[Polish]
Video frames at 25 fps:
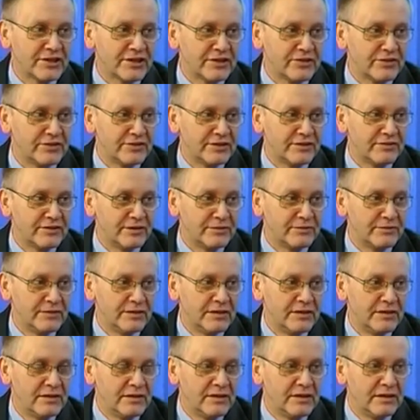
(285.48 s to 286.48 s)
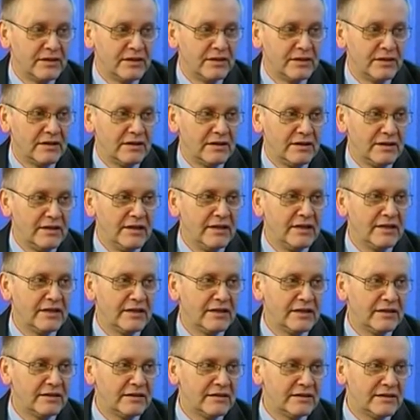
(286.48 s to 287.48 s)
tego nie wiem.
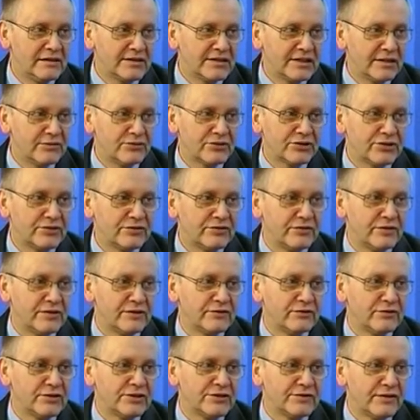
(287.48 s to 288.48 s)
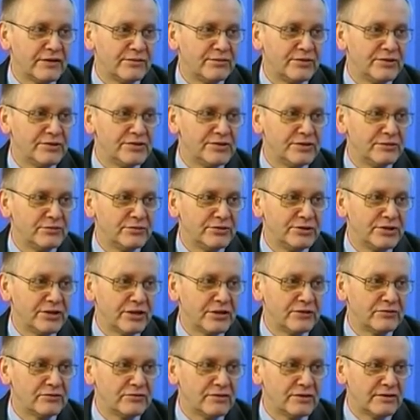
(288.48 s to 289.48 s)
Ile samorząd województwa będzie
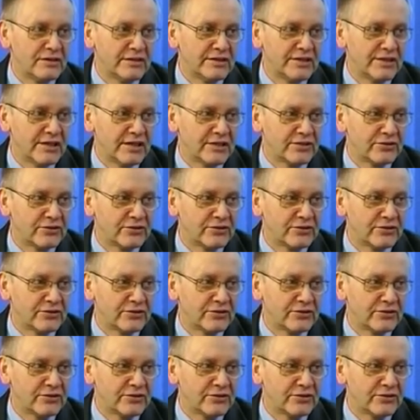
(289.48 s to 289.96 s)
musiał za